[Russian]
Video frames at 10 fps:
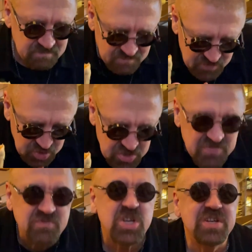все
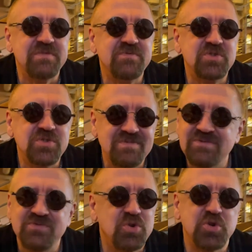свежее,
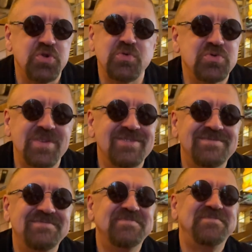все ну, очень вкусно.
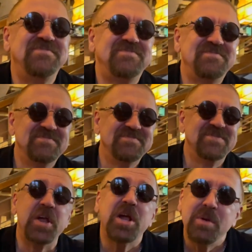
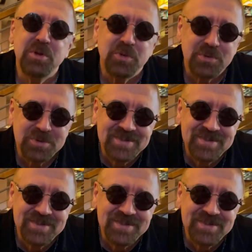Рекомендую.